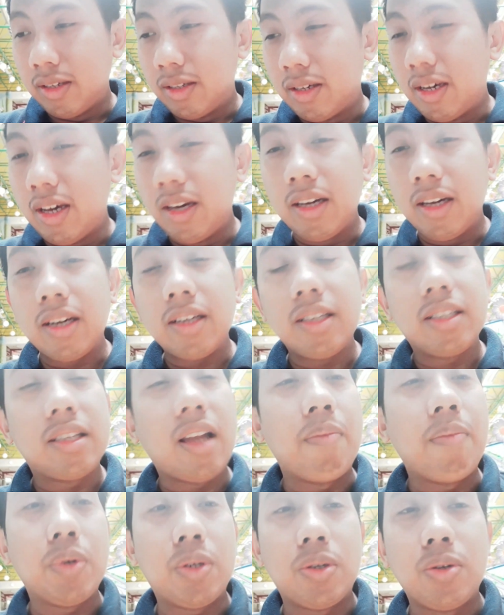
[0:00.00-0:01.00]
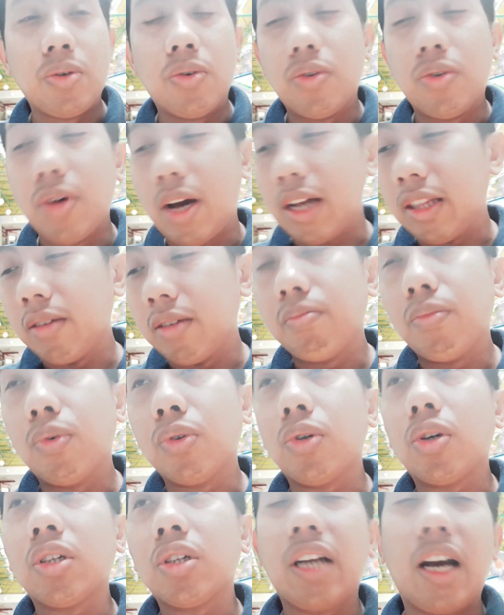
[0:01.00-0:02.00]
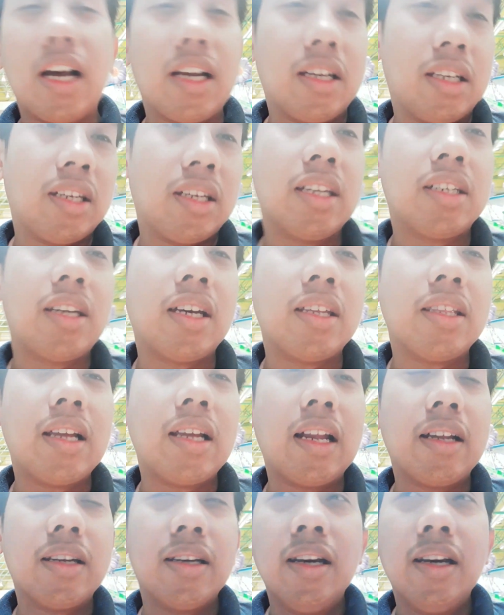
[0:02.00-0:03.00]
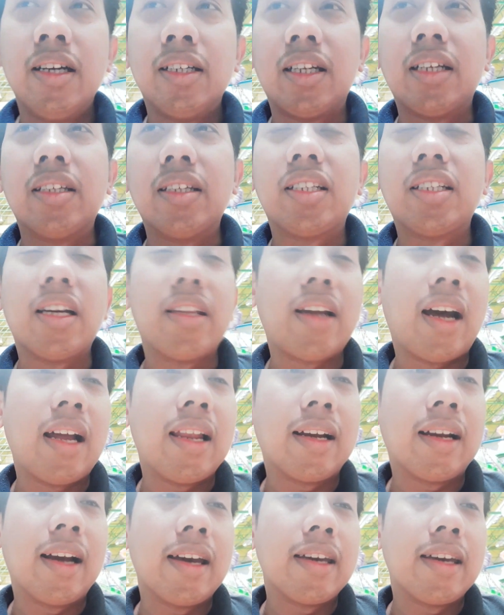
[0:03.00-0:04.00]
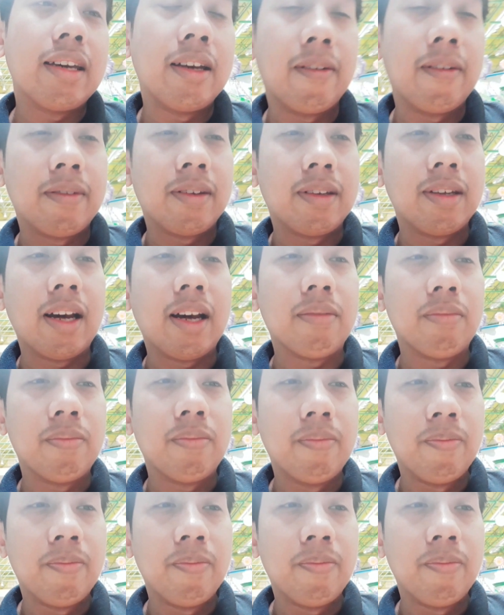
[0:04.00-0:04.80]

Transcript: gears tapos yung ating motor sa saan siya, saan siya nakalagay. Yan.